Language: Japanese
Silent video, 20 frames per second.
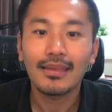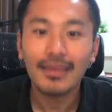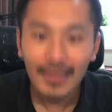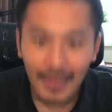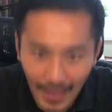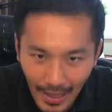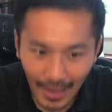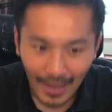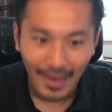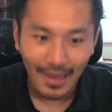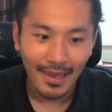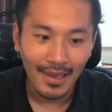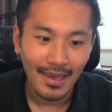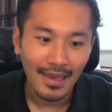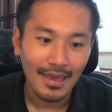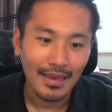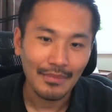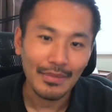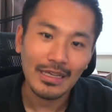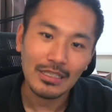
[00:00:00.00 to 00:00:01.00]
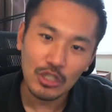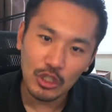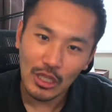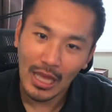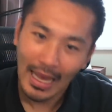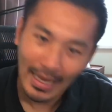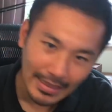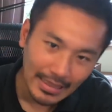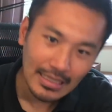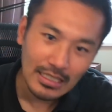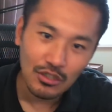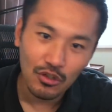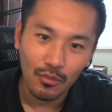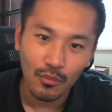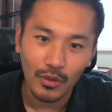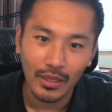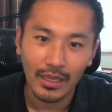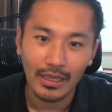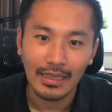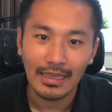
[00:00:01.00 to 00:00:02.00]
でまあちょっと話を
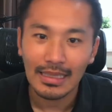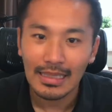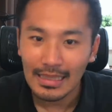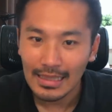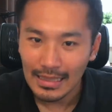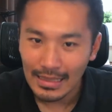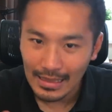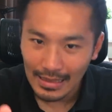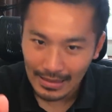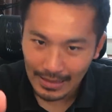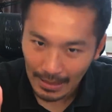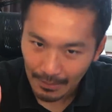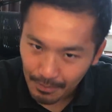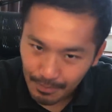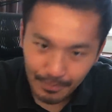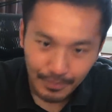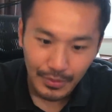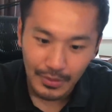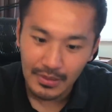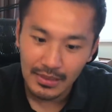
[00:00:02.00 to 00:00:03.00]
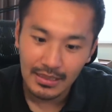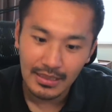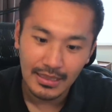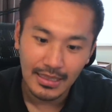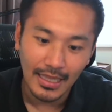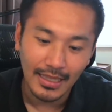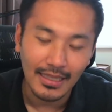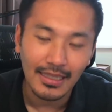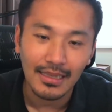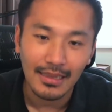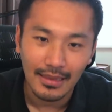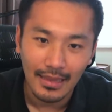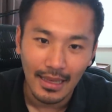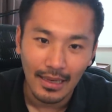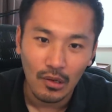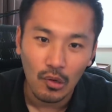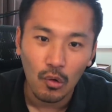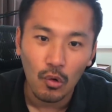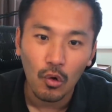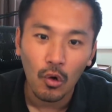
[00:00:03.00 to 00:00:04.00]
もうね一旦ぶった切って
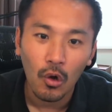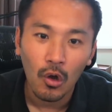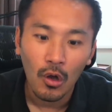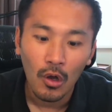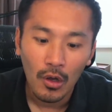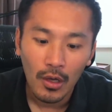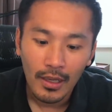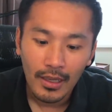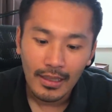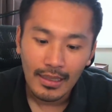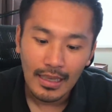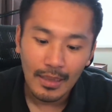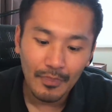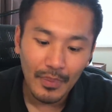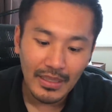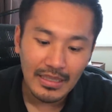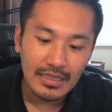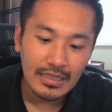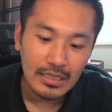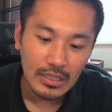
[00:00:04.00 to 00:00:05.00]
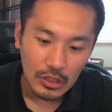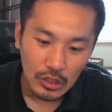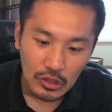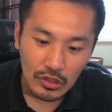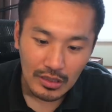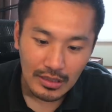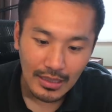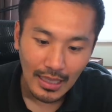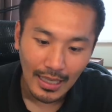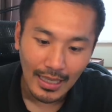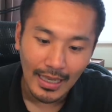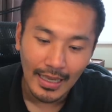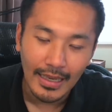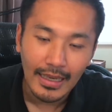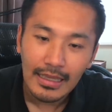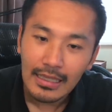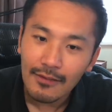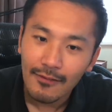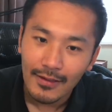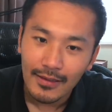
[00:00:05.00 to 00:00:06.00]
ここやっぱり作ったか
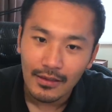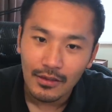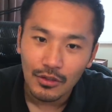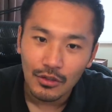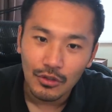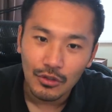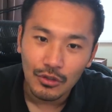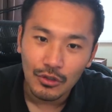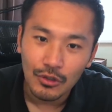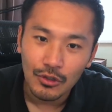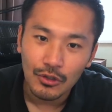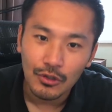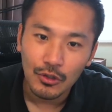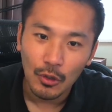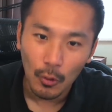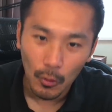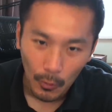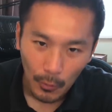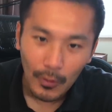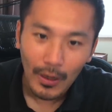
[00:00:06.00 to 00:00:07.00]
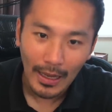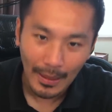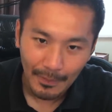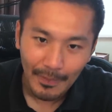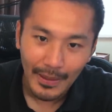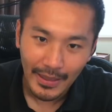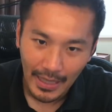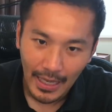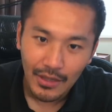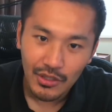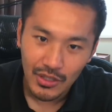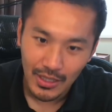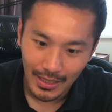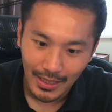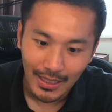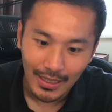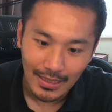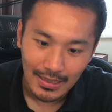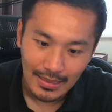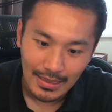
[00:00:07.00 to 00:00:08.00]
らにはっていうところがやっぱりあるじゃ
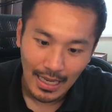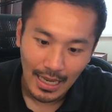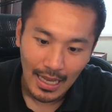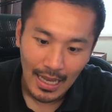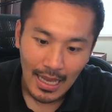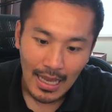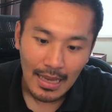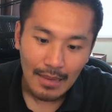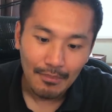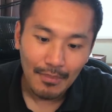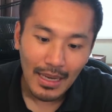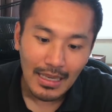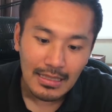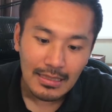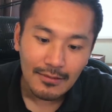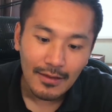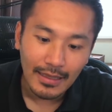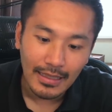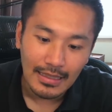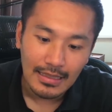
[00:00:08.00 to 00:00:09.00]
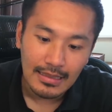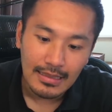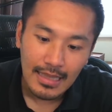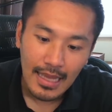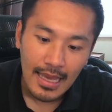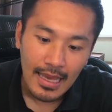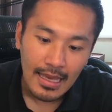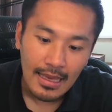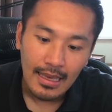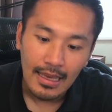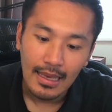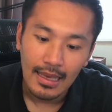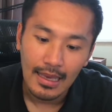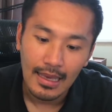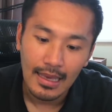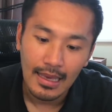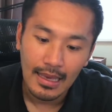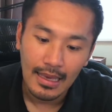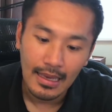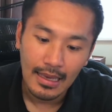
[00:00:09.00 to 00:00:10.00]
ないですか。まずはですね、
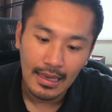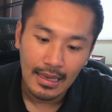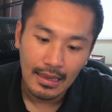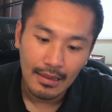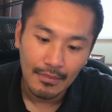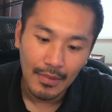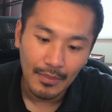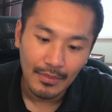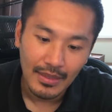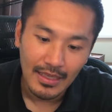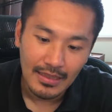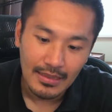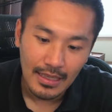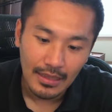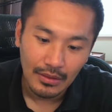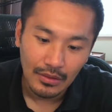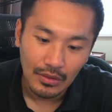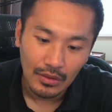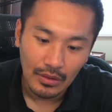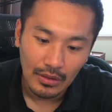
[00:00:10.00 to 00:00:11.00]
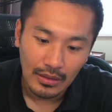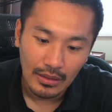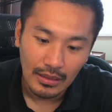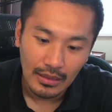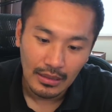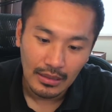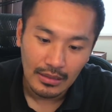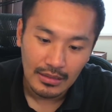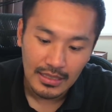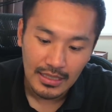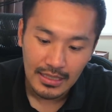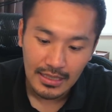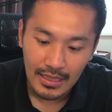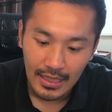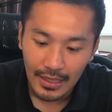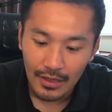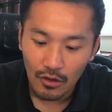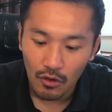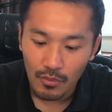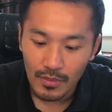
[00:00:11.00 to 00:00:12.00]
えー、まあ皆さんにしっ
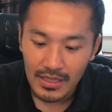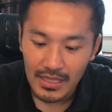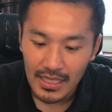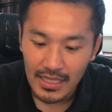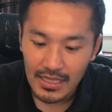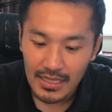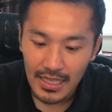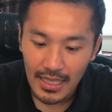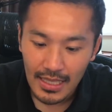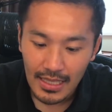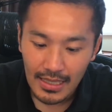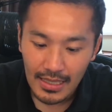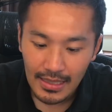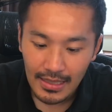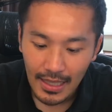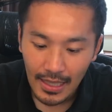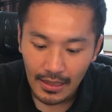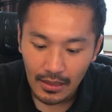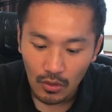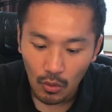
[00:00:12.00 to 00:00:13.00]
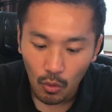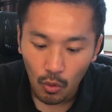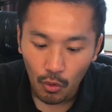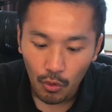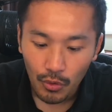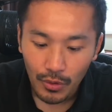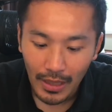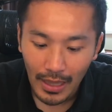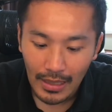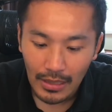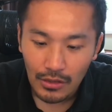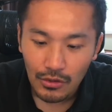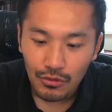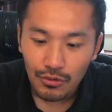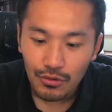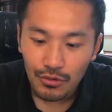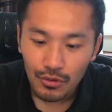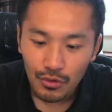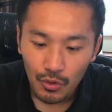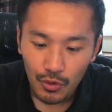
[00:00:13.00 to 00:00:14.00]
かりお見せしていきたいところで
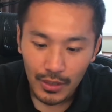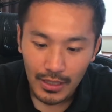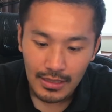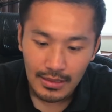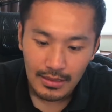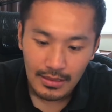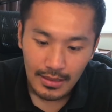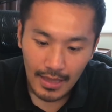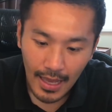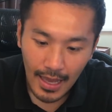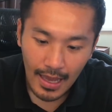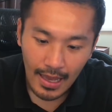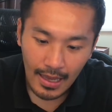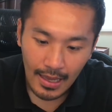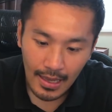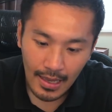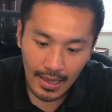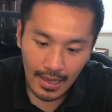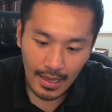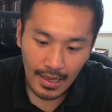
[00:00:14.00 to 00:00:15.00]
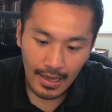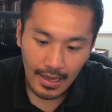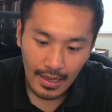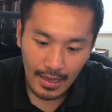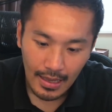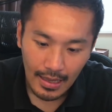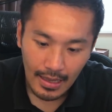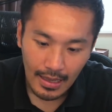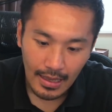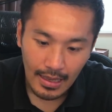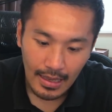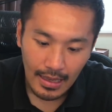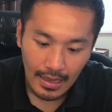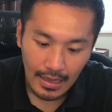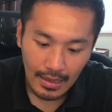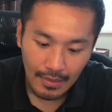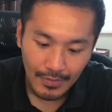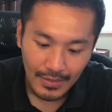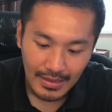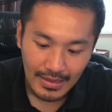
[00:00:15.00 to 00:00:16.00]
言うとですね、
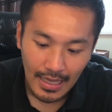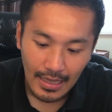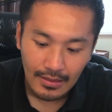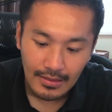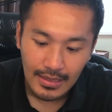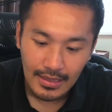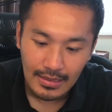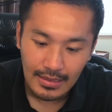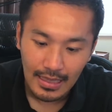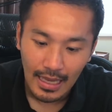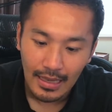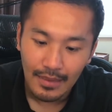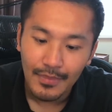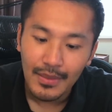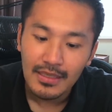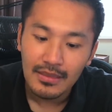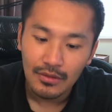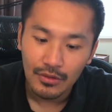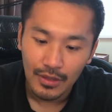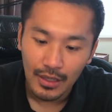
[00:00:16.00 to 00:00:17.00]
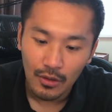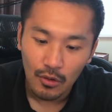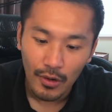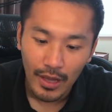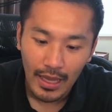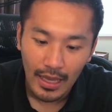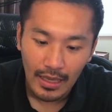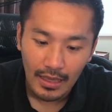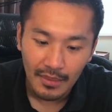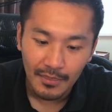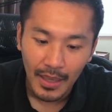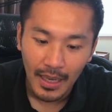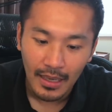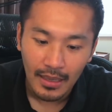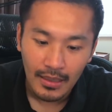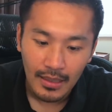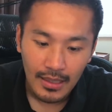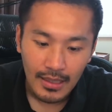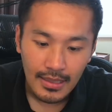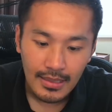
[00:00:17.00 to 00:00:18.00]
えー、まあサクセスありますよね。これ今、
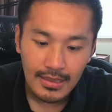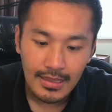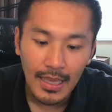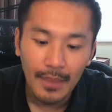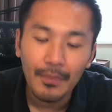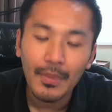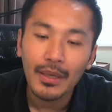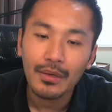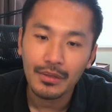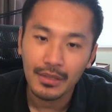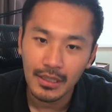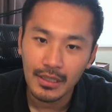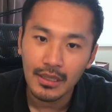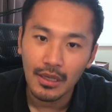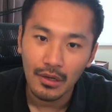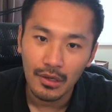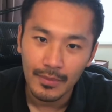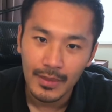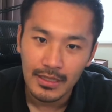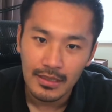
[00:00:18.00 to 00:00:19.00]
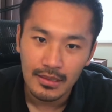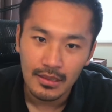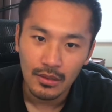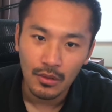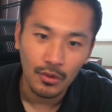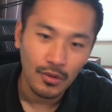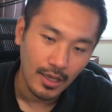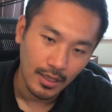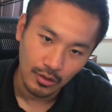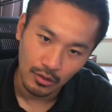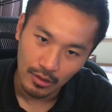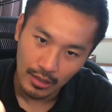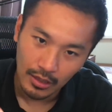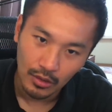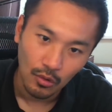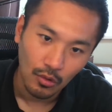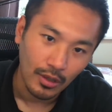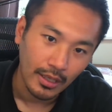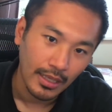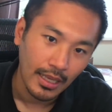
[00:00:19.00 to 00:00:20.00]
千丸引いております。この後ね、
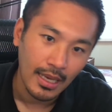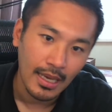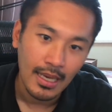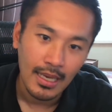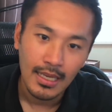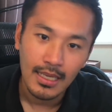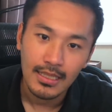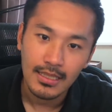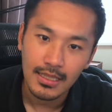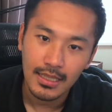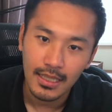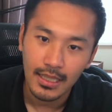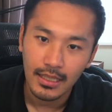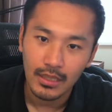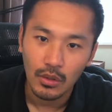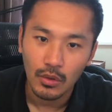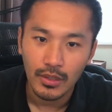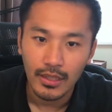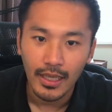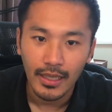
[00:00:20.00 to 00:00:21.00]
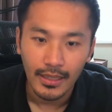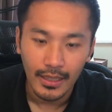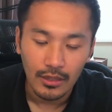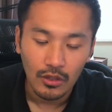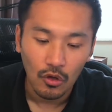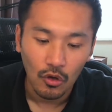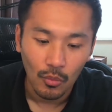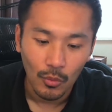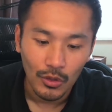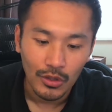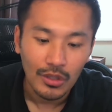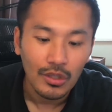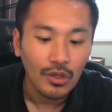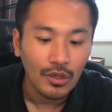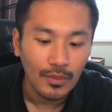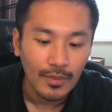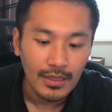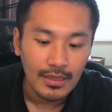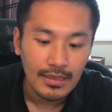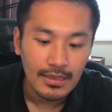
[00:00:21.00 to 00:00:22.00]
動画でしっかり撮りたいなと思ってお
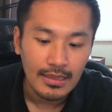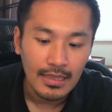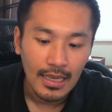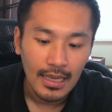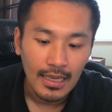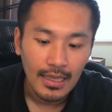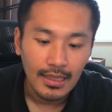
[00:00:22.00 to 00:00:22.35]
ります。